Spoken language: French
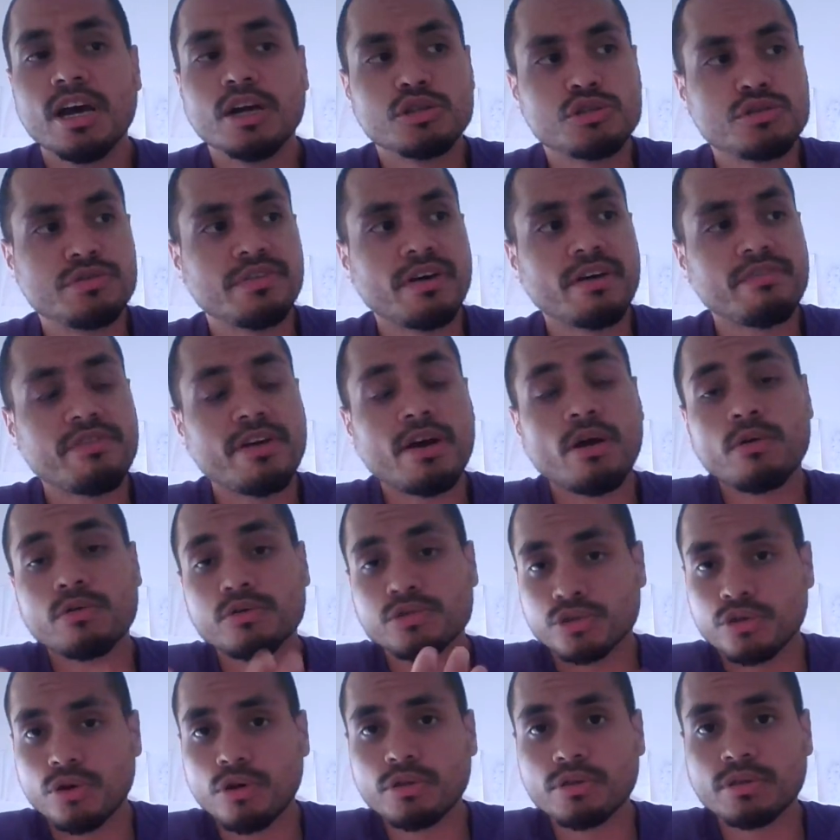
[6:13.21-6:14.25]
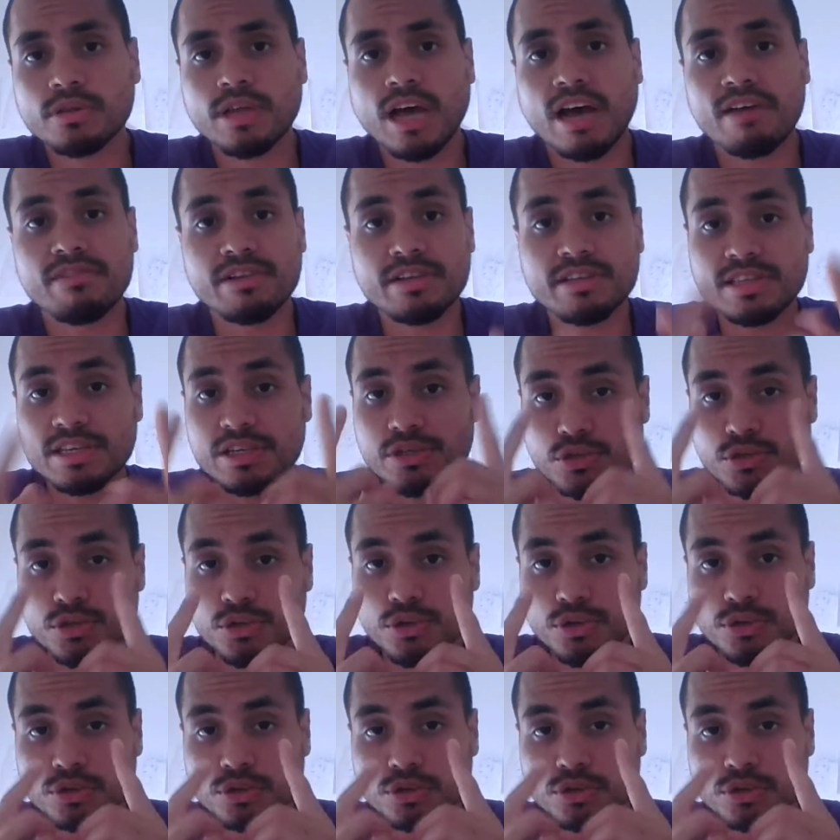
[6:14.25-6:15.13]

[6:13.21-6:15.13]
tu vas faire ensemble avec tes yeux,